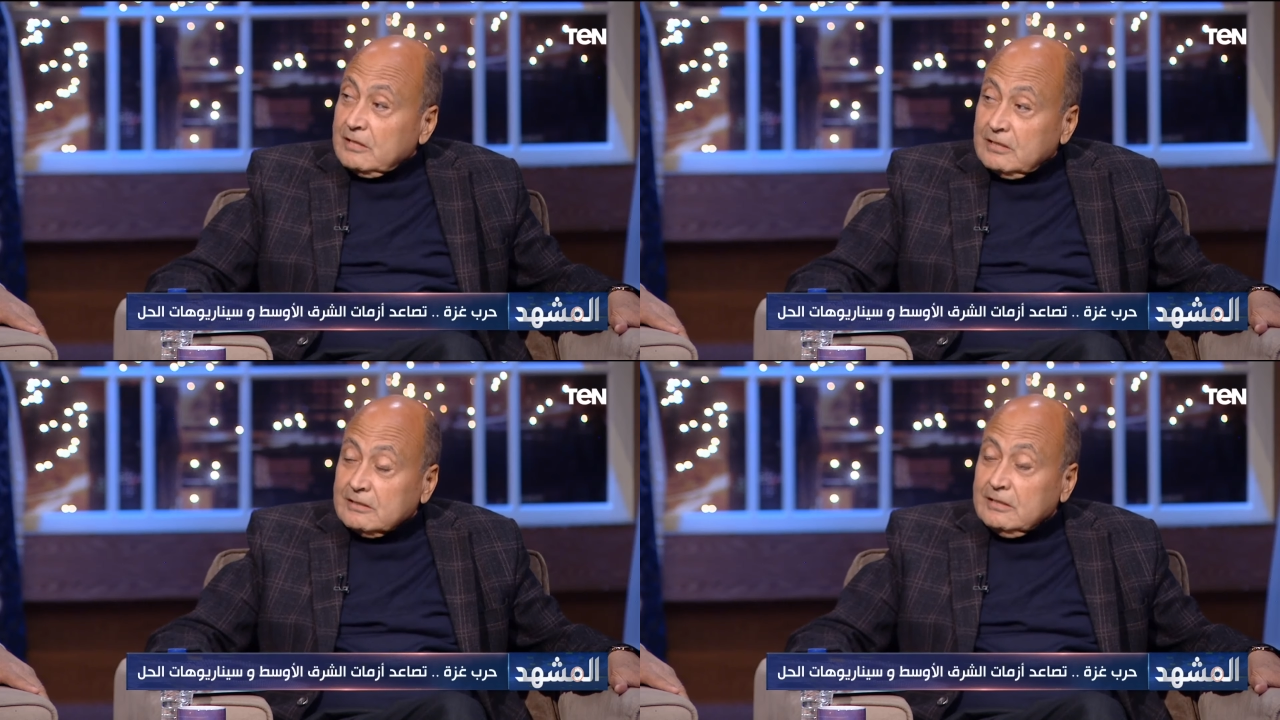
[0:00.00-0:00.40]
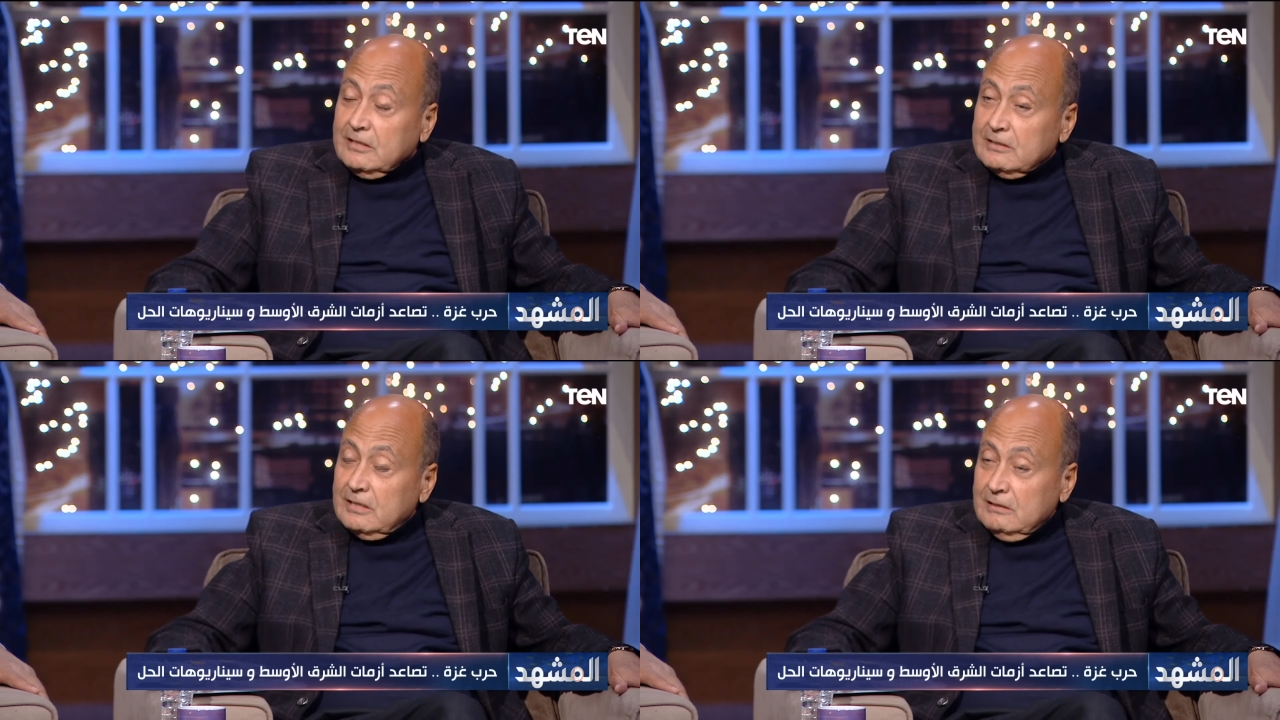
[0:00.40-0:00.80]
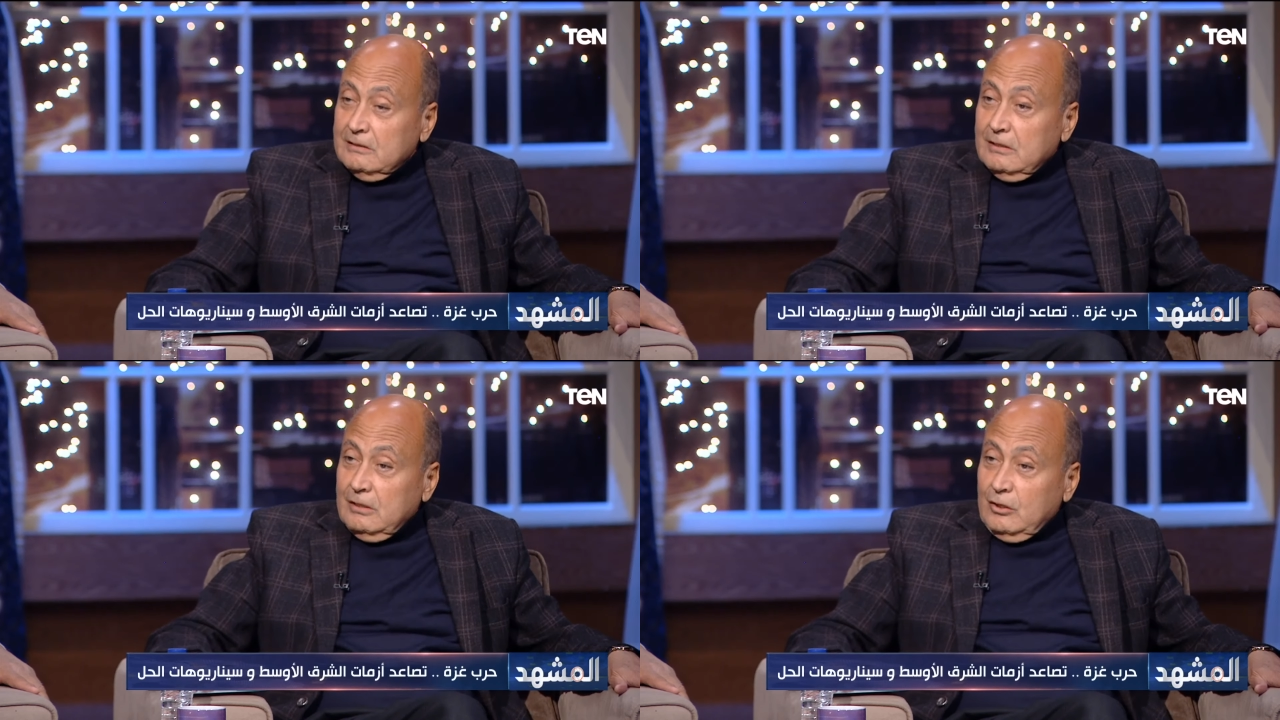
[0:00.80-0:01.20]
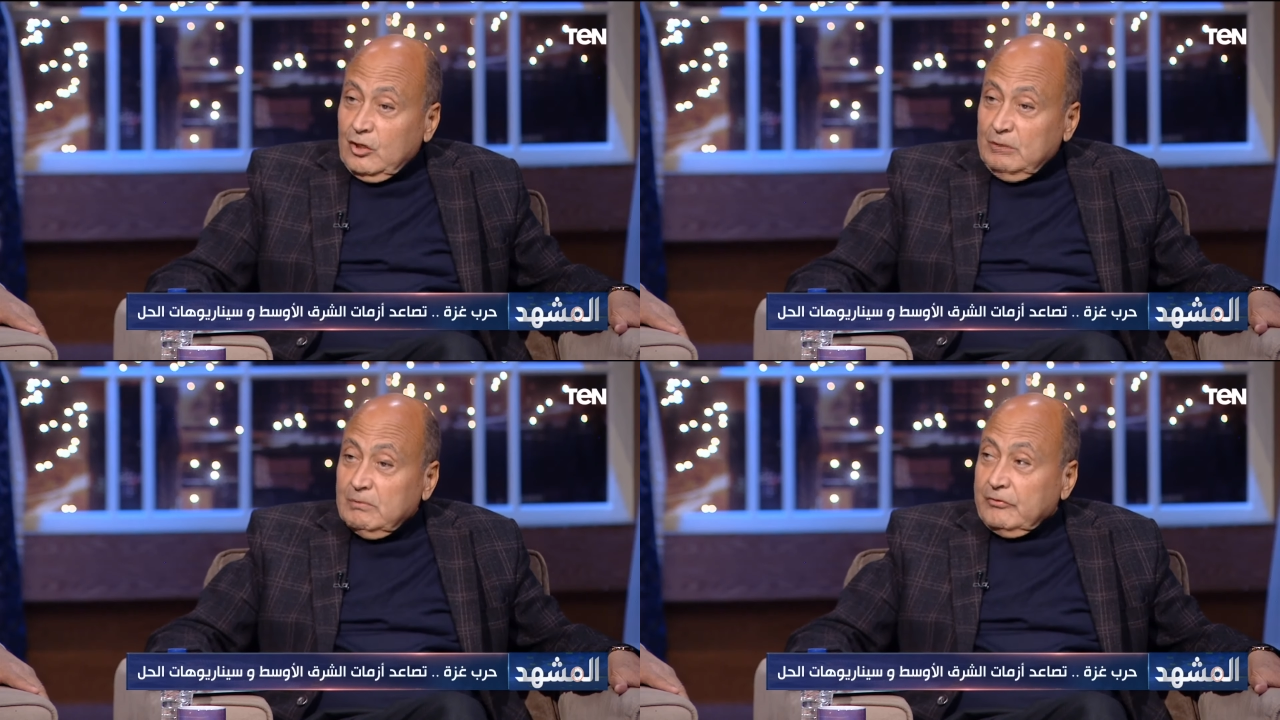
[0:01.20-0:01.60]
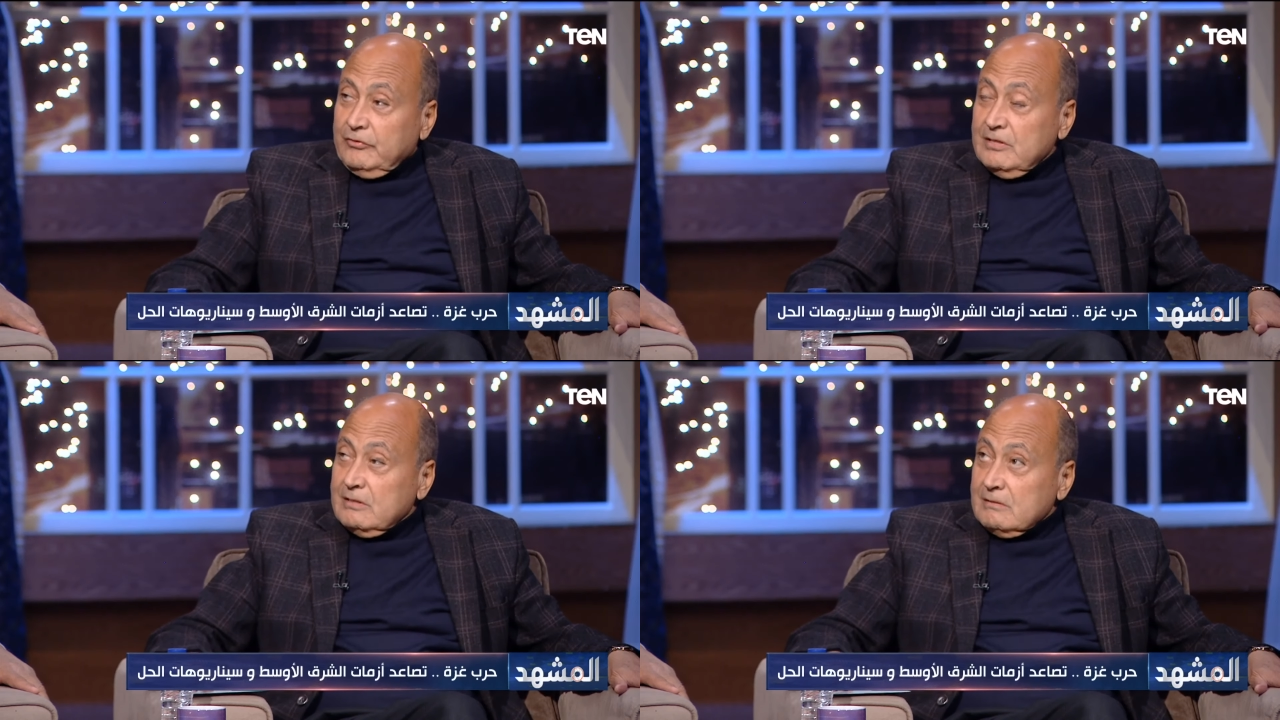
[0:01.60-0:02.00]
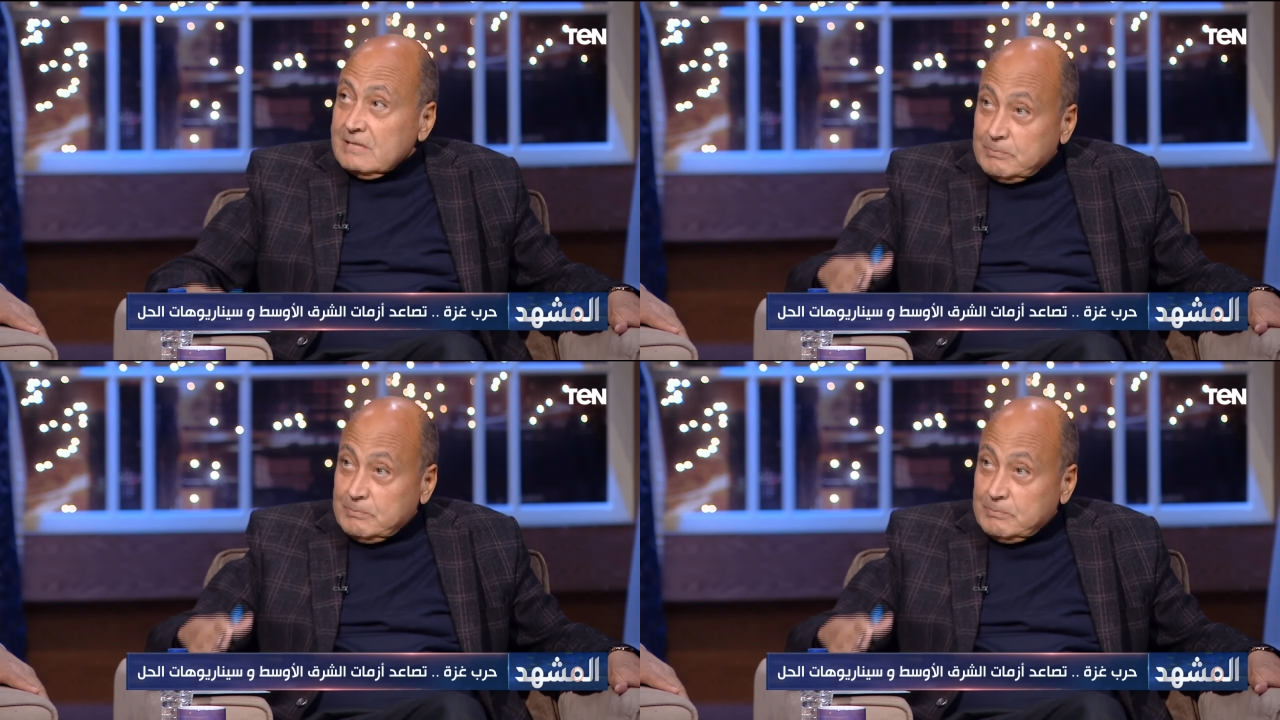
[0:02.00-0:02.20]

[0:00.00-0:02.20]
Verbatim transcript: قيادات جديده وهيبقى في